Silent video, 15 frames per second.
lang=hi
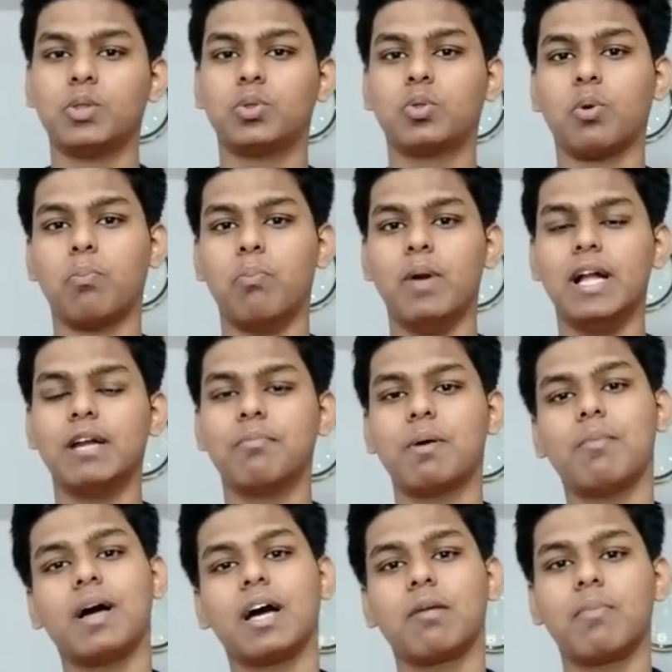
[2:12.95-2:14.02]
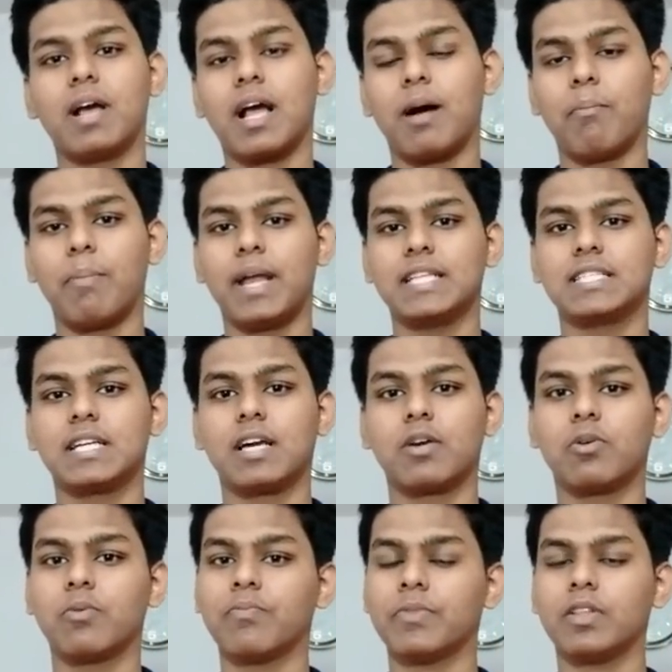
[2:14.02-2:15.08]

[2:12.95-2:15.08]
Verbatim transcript: तो बिल्ट में मैं अगर मैं कंपैरिजन करूँ